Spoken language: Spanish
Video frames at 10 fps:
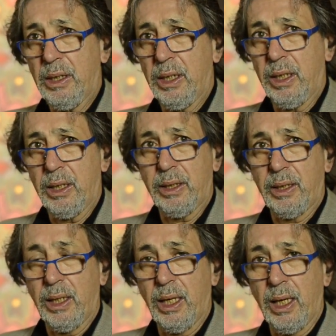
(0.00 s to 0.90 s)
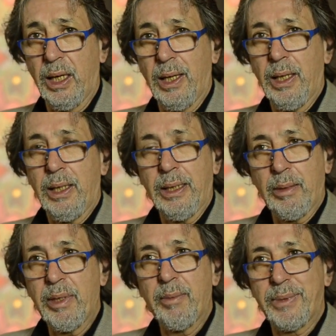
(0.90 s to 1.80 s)
Este, y
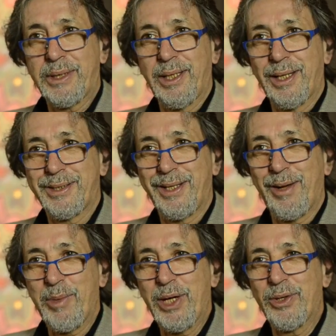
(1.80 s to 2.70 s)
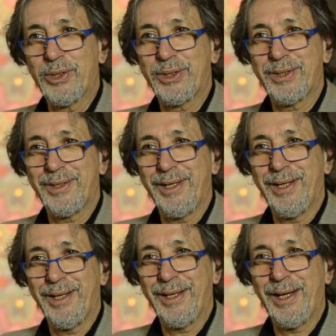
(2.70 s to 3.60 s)
también empecé a hacer amigos
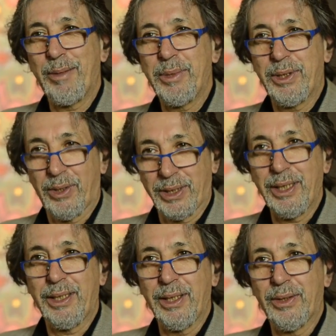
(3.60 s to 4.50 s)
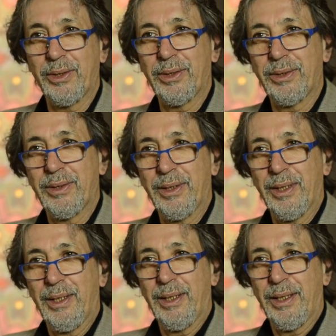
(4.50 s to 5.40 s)
en el ámbito artístico.
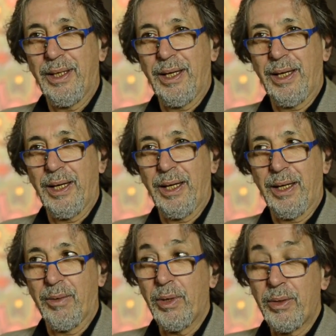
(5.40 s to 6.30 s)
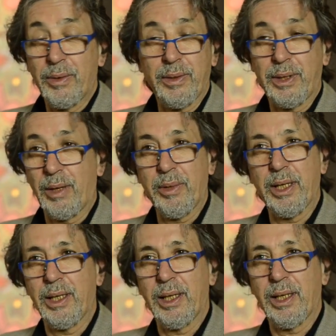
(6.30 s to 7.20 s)
Eh, bueno,
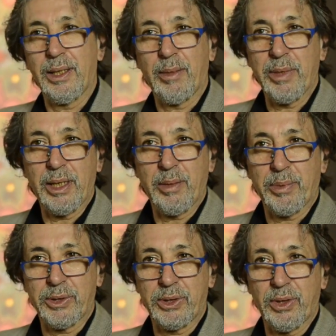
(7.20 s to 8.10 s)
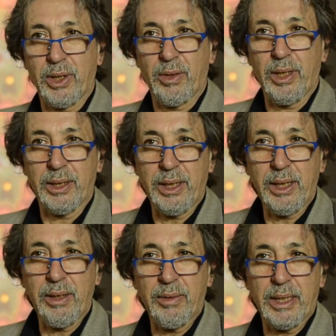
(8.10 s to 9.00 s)
intervienen eh, también en exposiciones
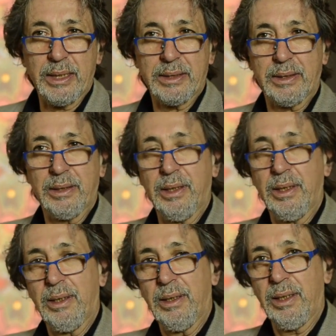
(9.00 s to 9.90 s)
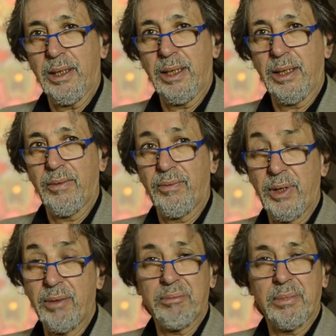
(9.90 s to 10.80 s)
colectivas. Eh,
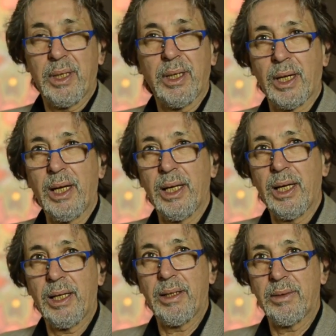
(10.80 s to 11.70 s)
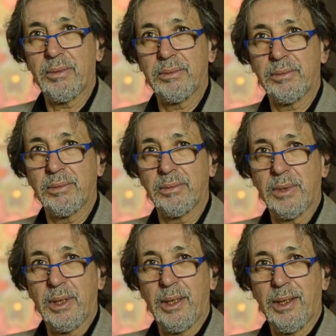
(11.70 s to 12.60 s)
fue en realidad un,
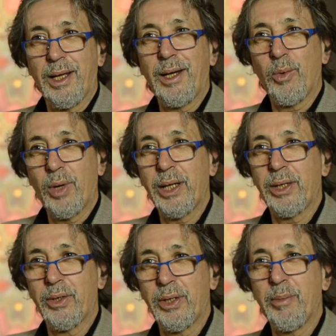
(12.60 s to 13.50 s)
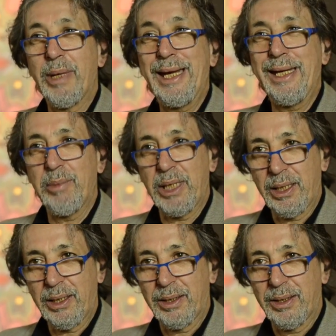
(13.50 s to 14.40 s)
el lugar en donde me animé
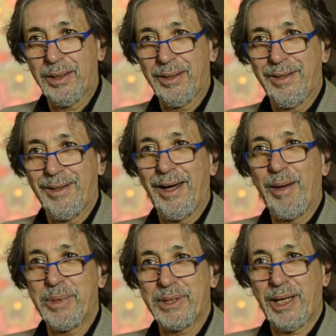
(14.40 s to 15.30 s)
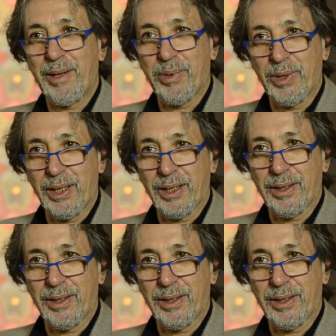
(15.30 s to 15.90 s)
a empezar a exponer.